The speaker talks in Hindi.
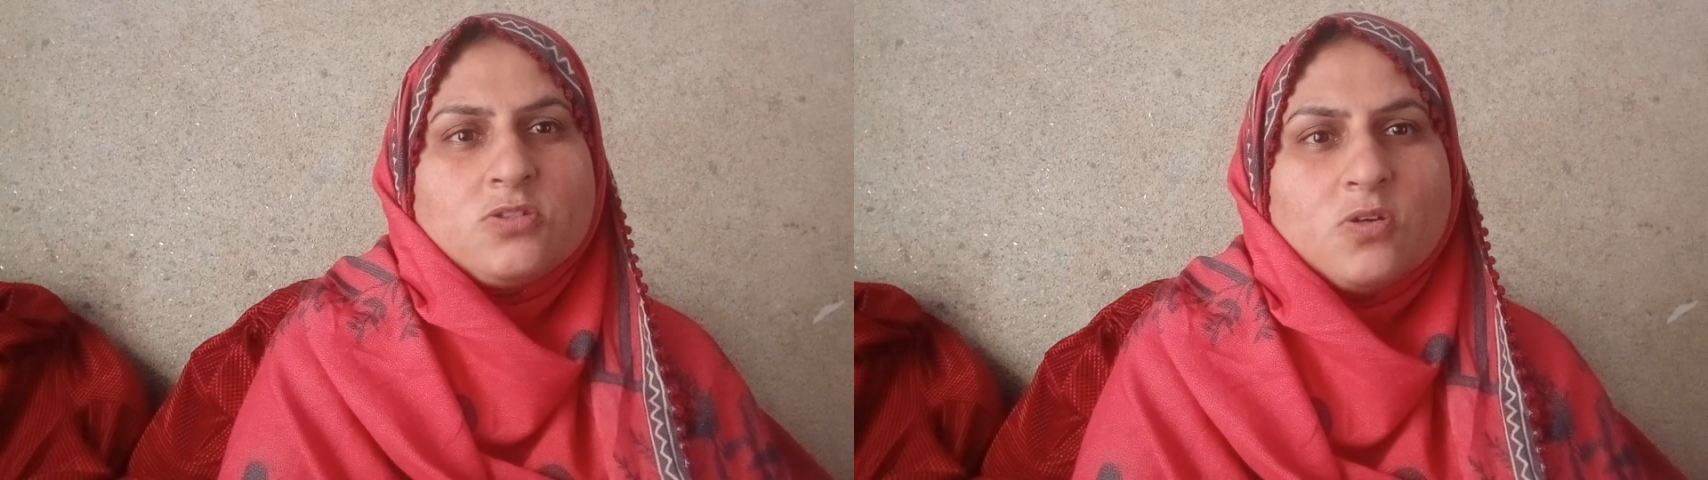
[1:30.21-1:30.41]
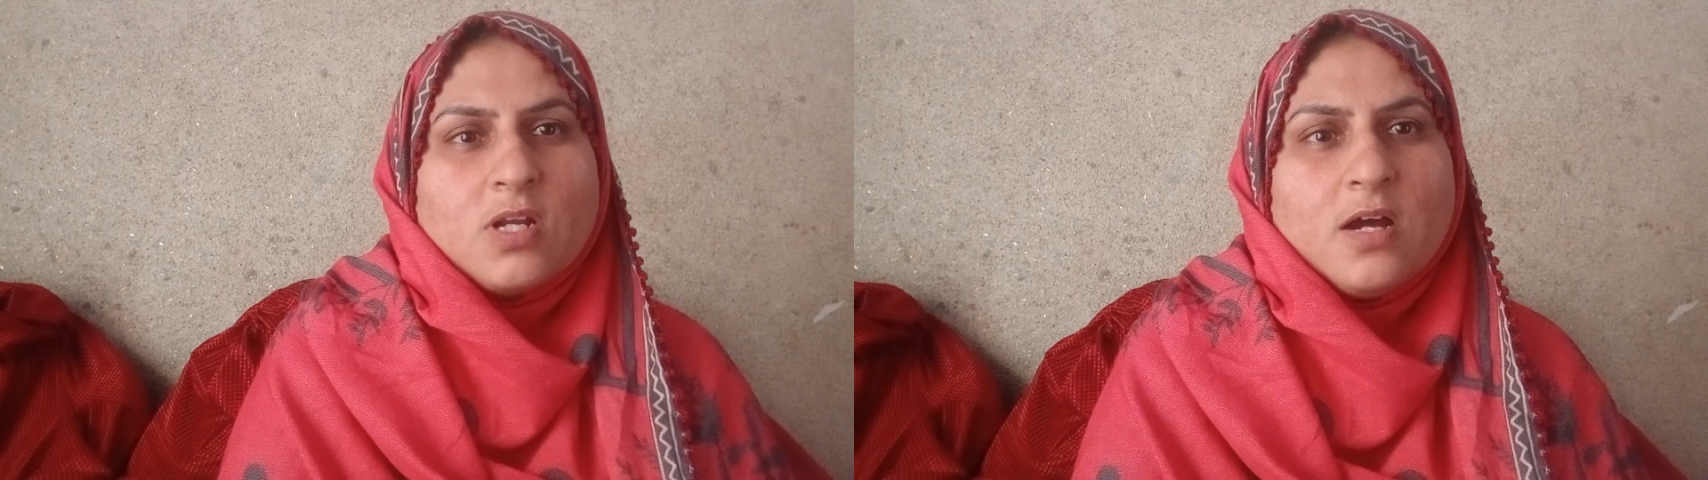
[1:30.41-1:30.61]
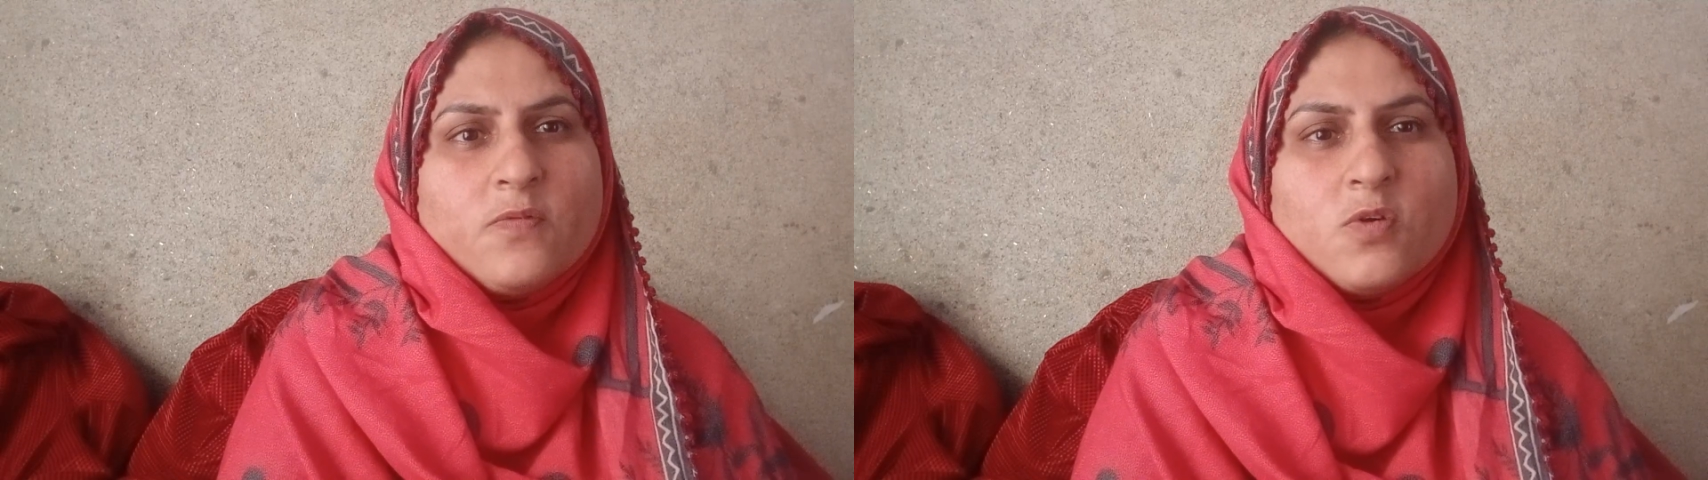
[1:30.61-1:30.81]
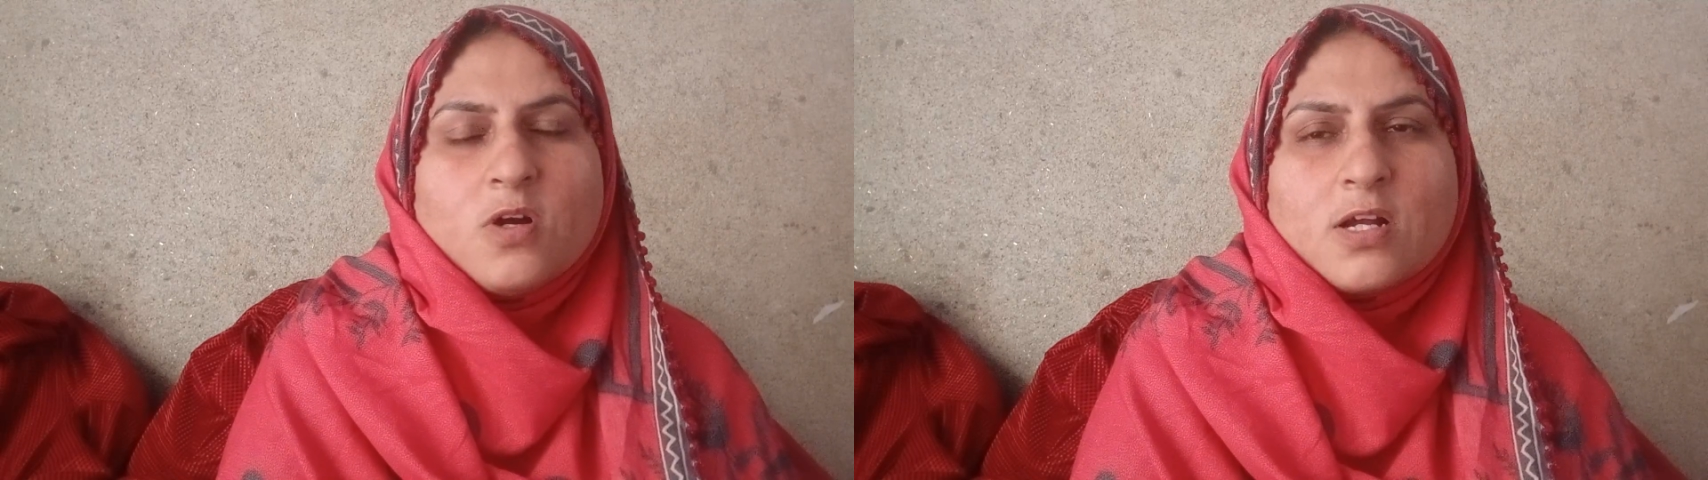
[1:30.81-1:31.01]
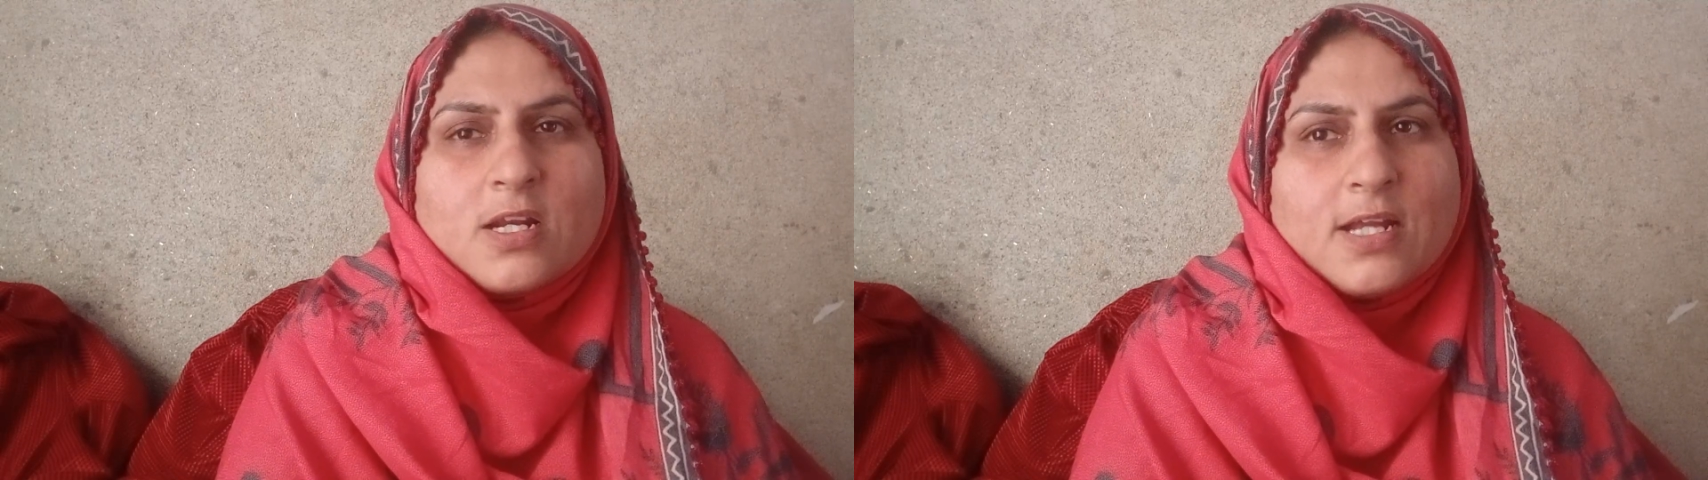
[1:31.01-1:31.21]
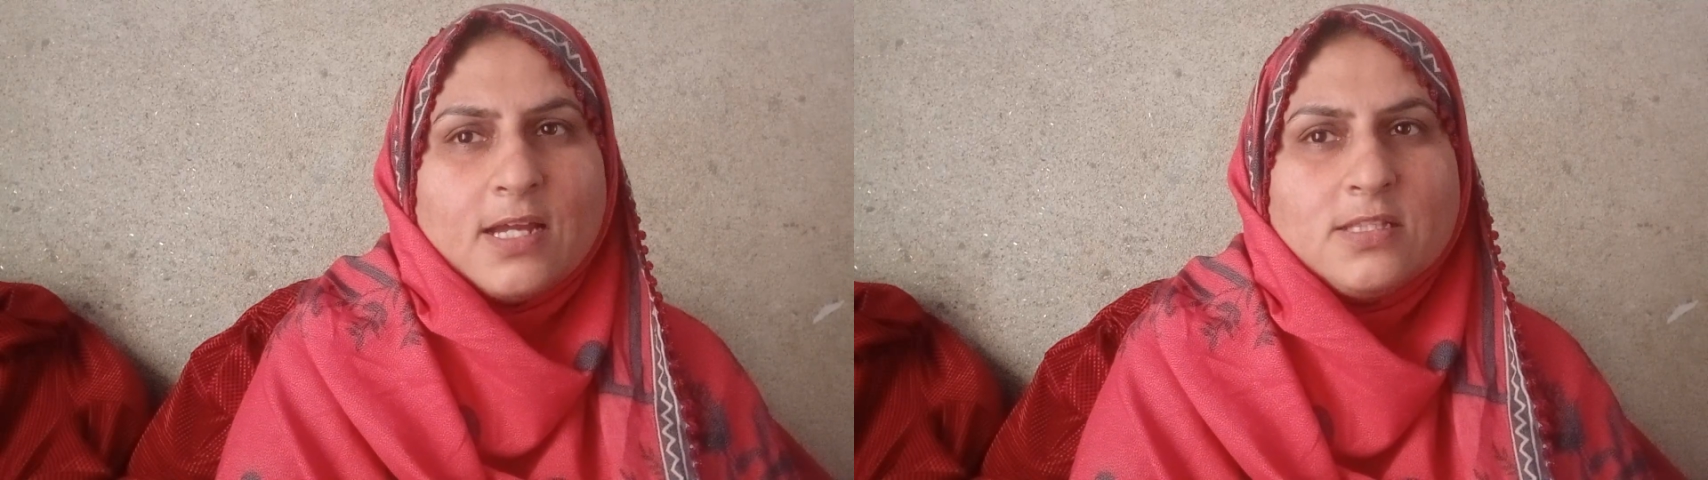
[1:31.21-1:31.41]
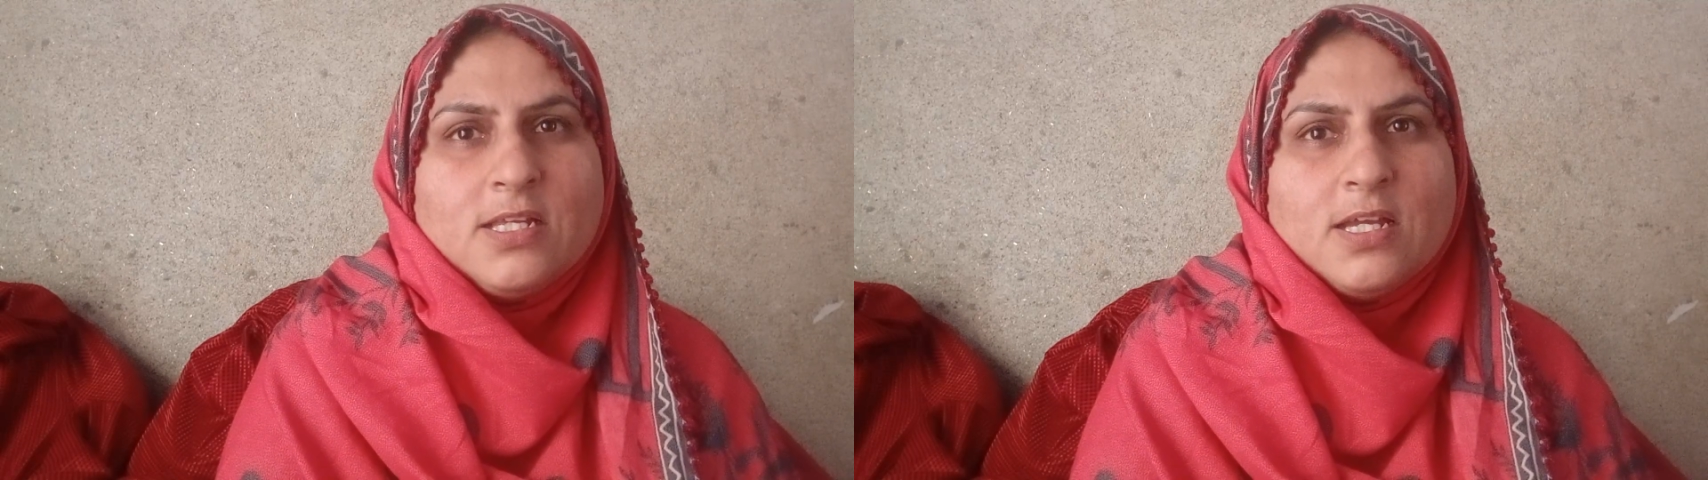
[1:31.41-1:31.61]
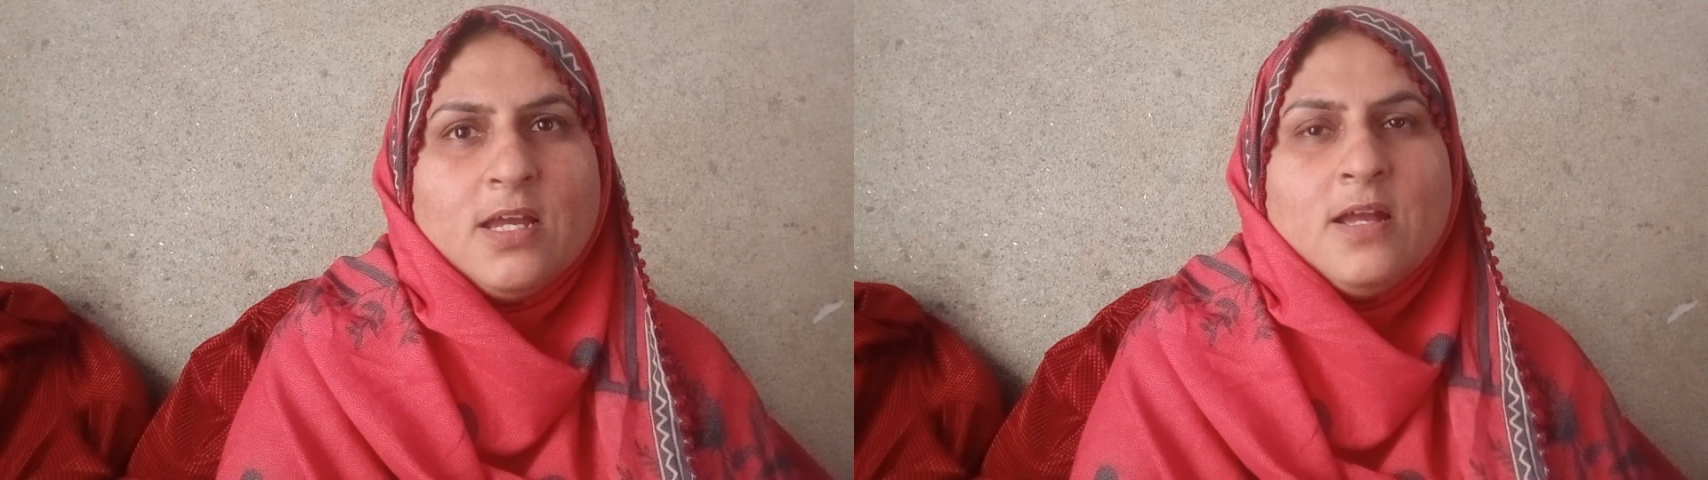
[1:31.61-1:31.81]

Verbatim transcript: छोटा वो अगर कह दे